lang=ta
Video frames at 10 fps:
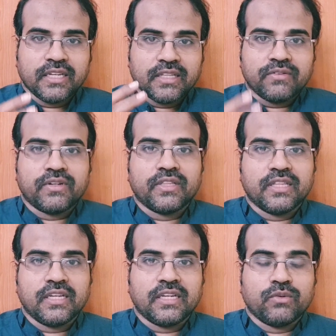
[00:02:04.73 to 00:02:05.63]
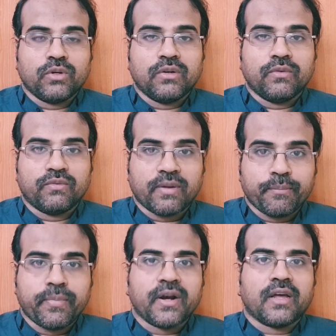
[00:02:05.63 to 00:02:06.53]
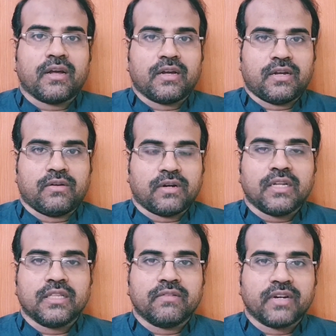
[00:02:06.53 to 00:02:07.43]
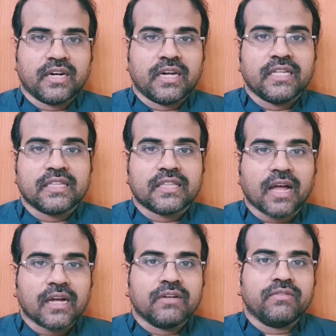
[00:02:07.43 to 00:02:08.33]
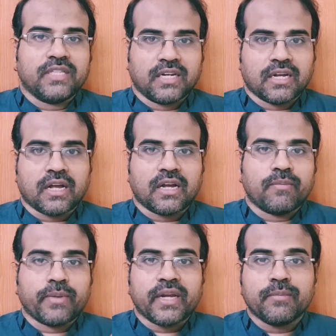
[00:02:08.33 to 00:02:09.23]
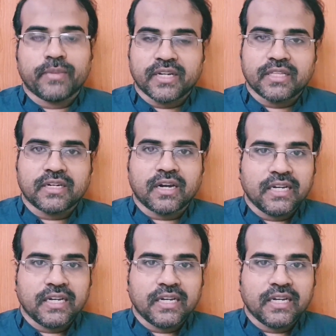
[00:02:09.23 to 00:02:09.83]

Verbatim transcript: இது வந்து ஒரு வெப்பனாக அடுத்தவர்களை தாக்குவதற்காக பயன்படுத்தினால்